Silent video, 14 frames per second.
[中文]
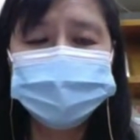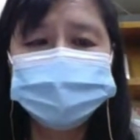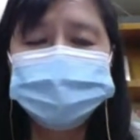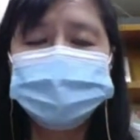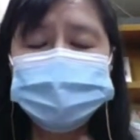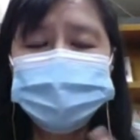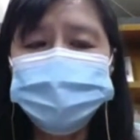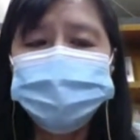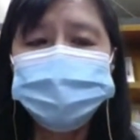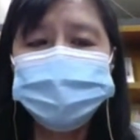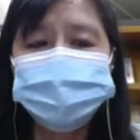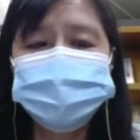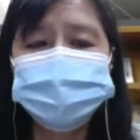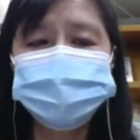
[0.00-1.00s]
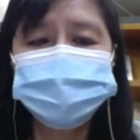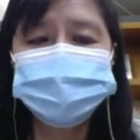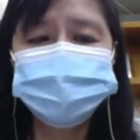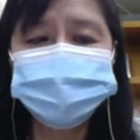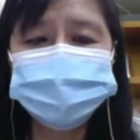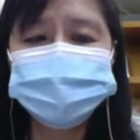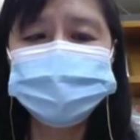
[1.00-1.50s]
那应运而生的
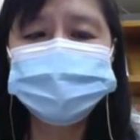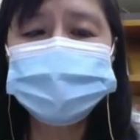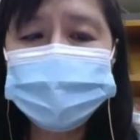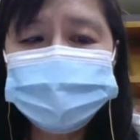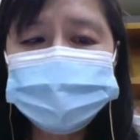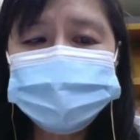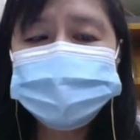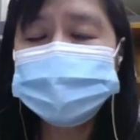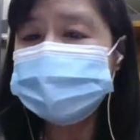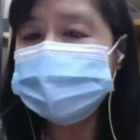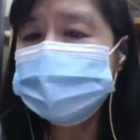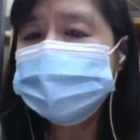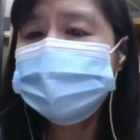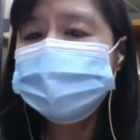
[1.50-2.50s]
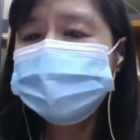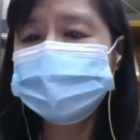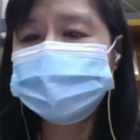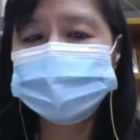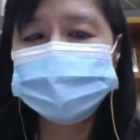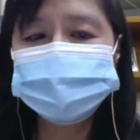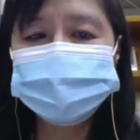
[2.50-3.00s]
就是他们在一二
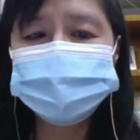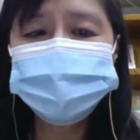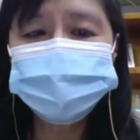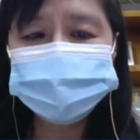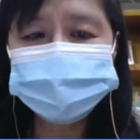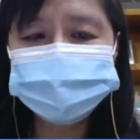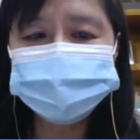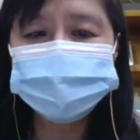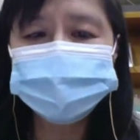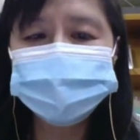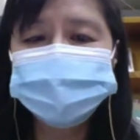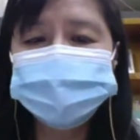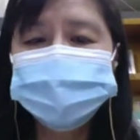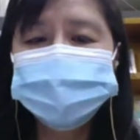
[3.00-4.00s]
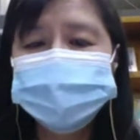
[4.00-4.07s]
年跟罗浮宫。